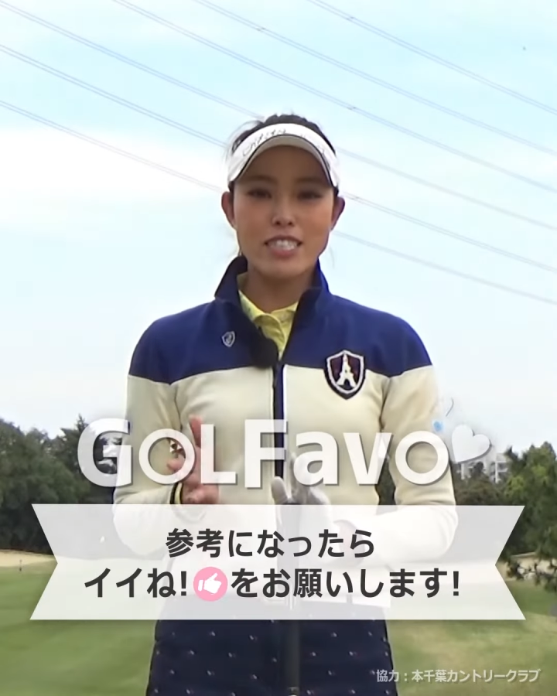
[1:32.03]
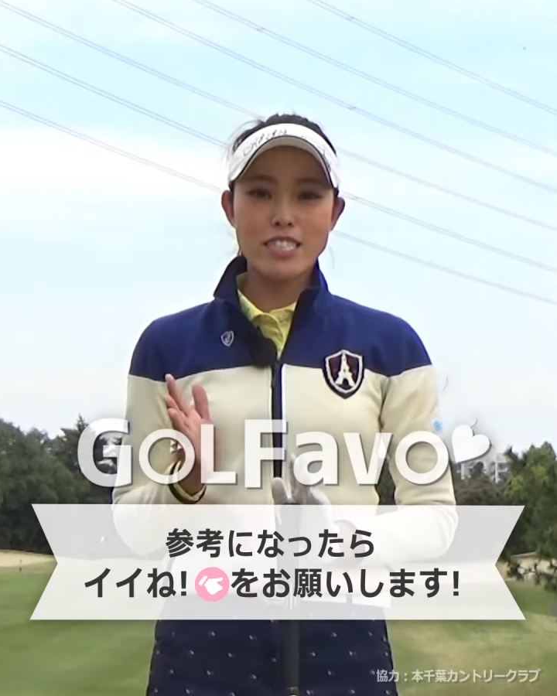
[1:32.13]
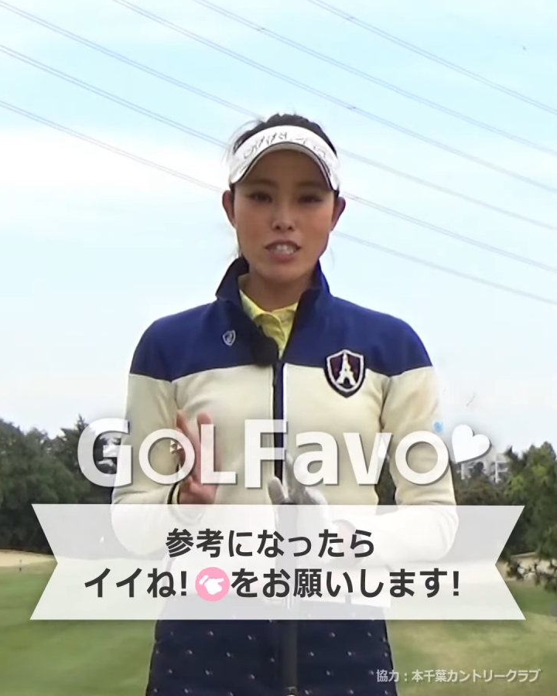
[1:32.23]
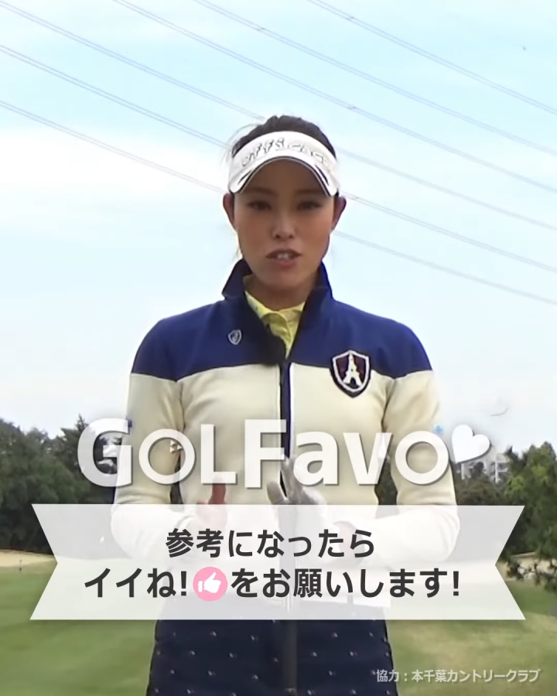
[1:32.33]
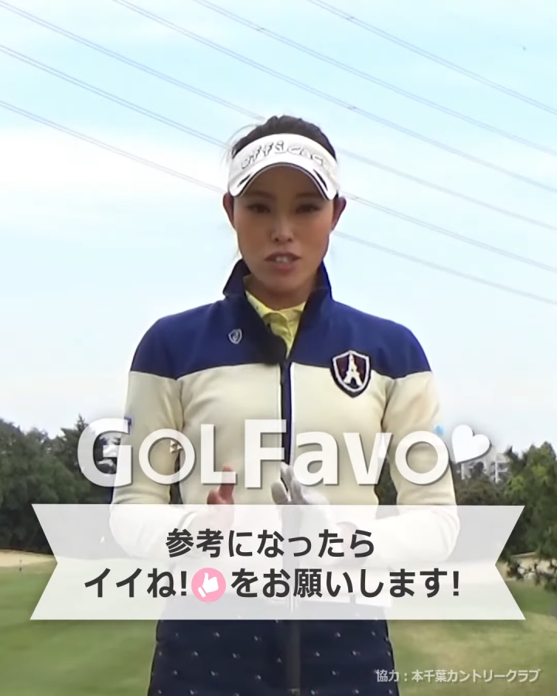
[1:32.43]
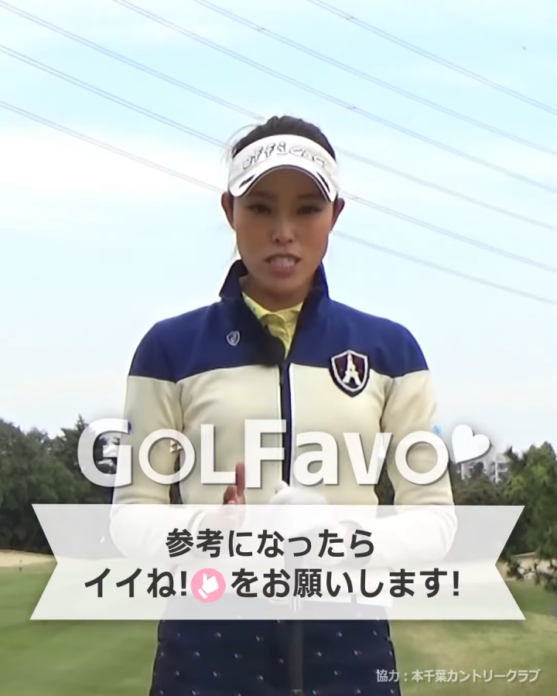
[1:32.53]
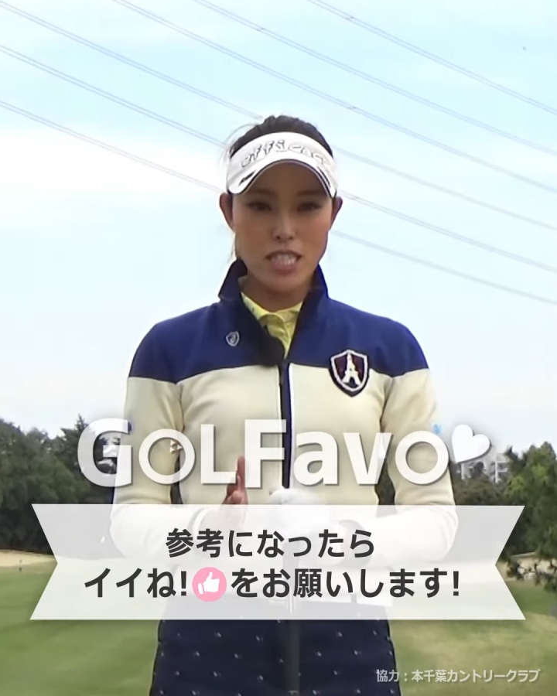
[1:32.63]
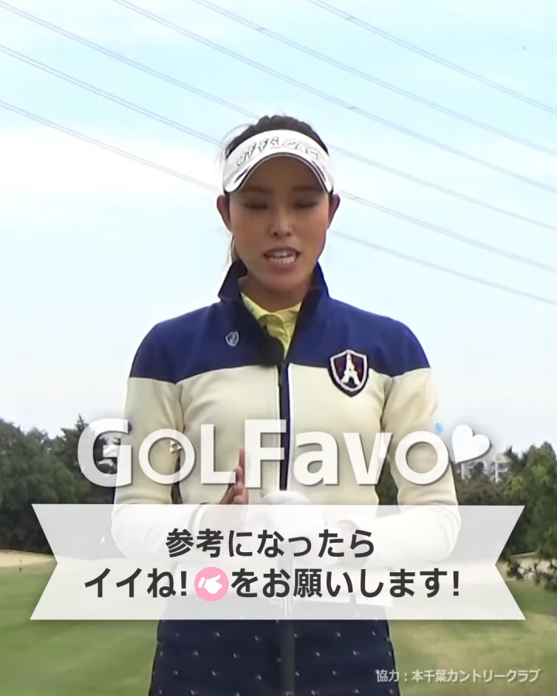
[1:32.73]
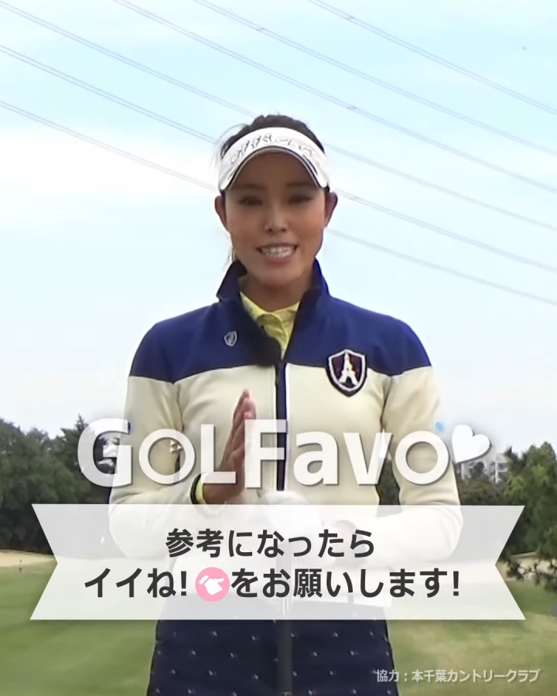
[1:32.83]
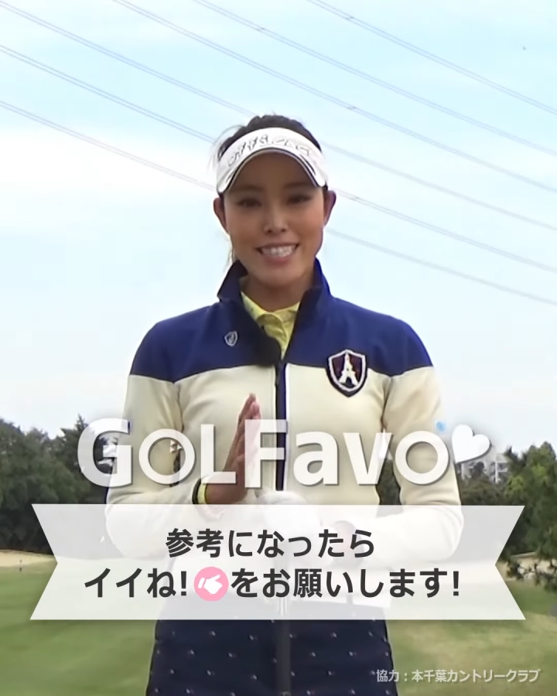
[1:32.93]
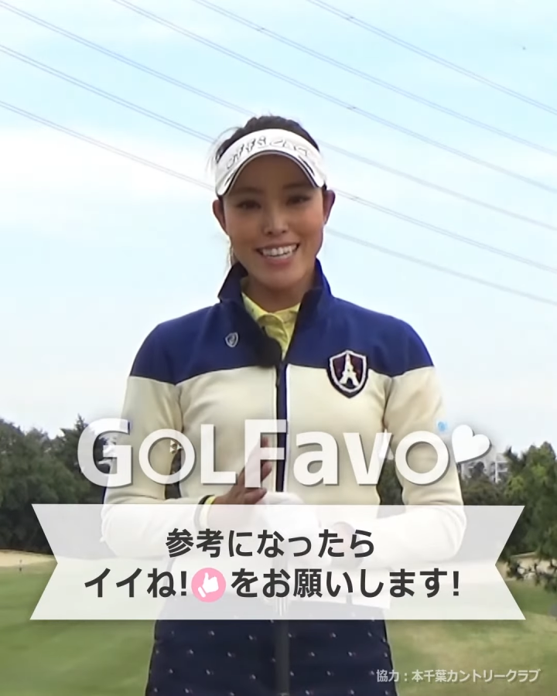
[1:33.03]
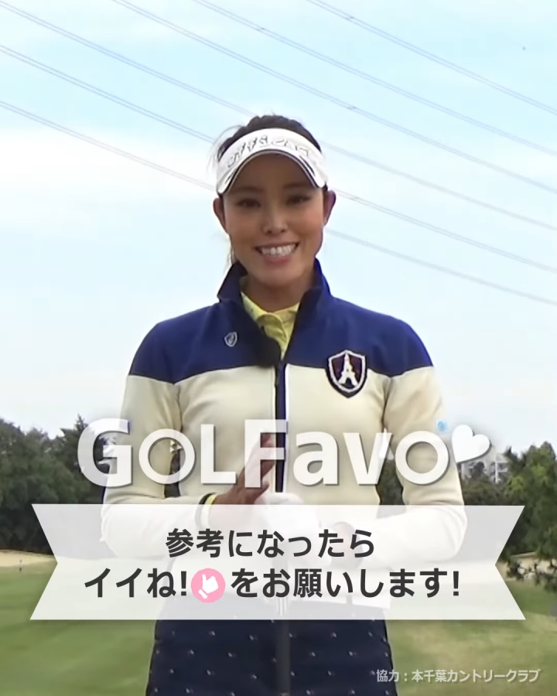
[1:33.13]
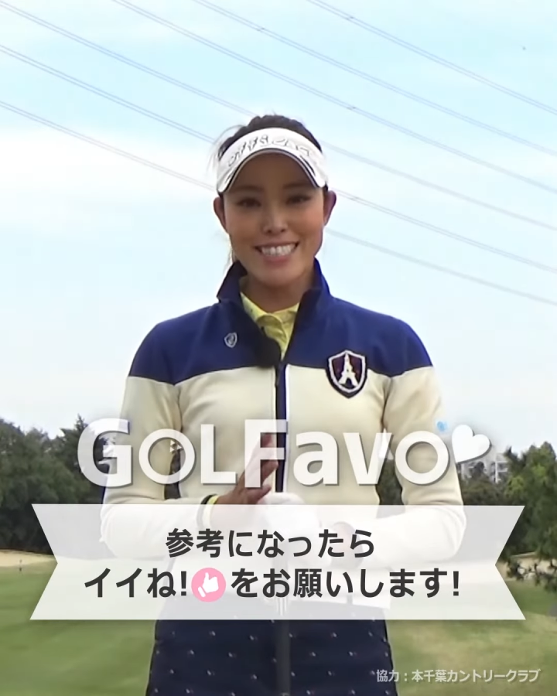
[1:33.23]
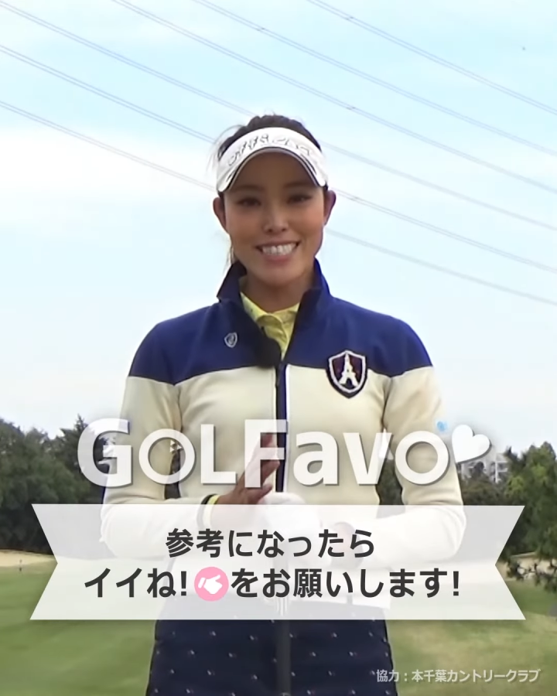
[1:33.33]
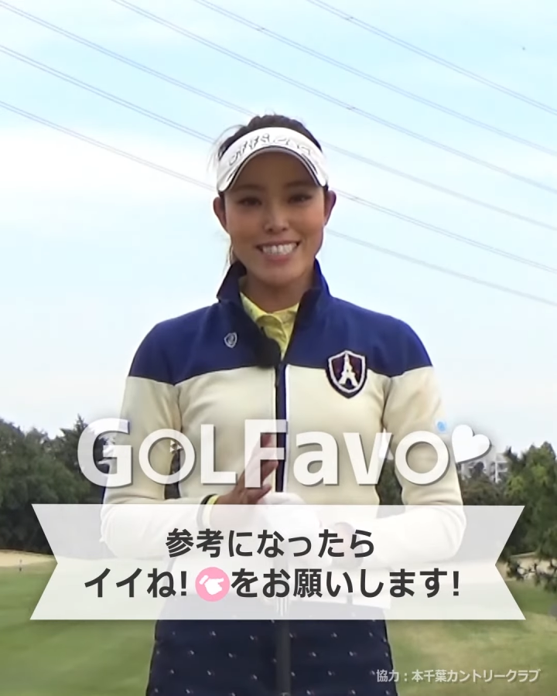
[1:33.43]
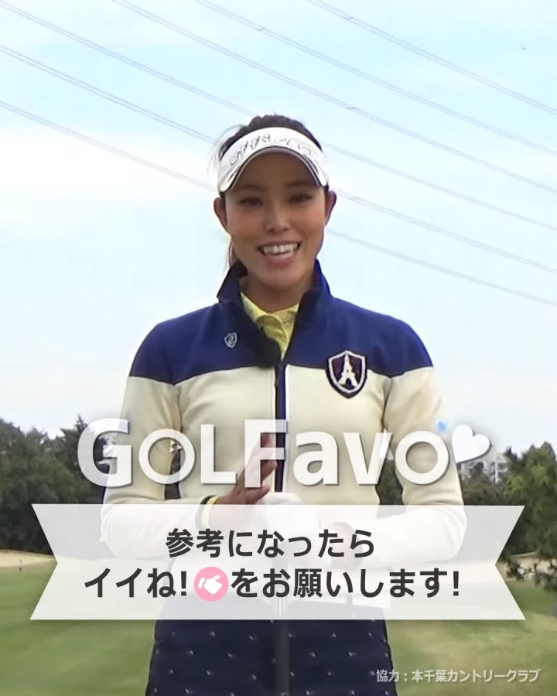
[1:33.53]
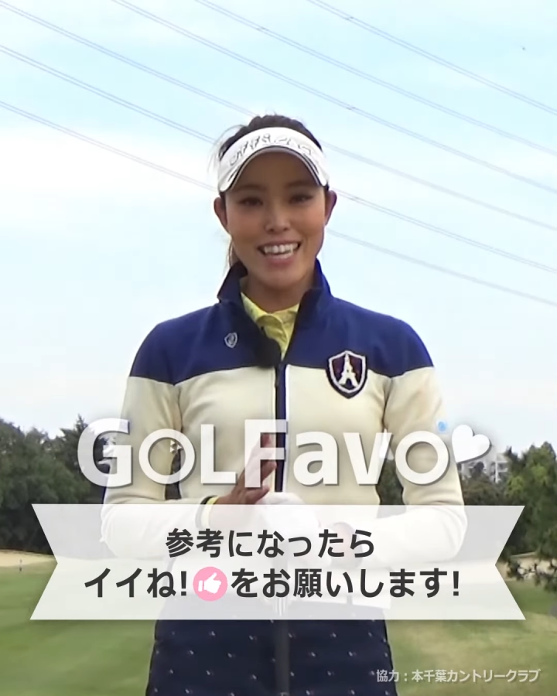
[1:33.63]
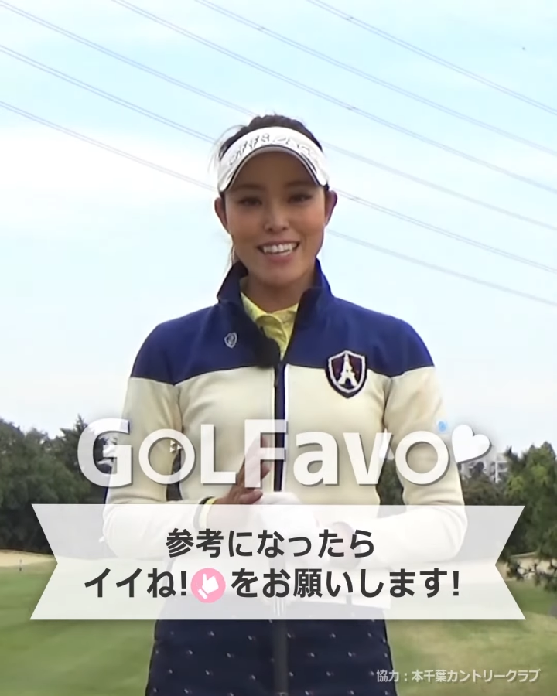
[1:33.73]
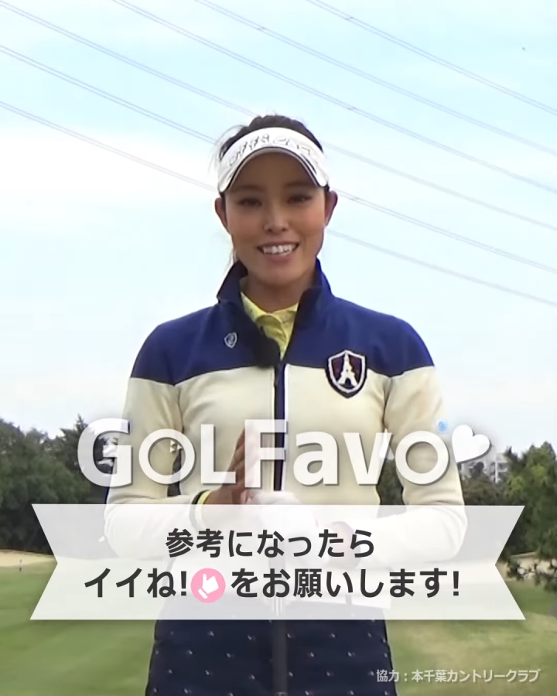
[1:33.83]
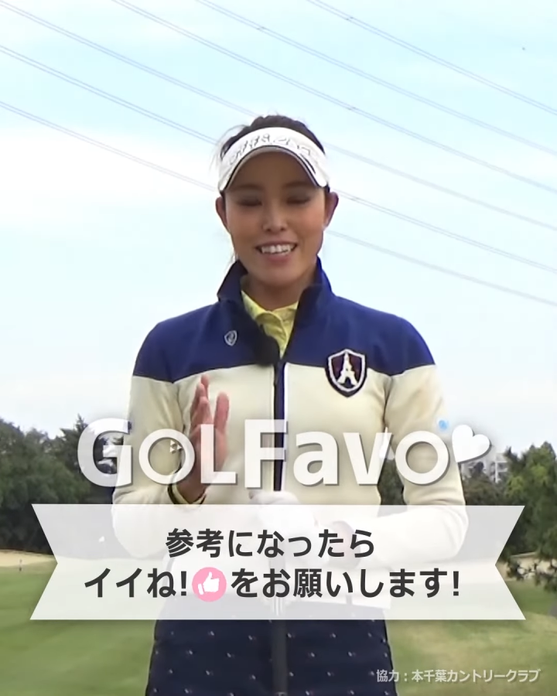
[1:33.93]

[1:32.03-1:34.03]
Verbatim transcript: 軸をしっかり大事にして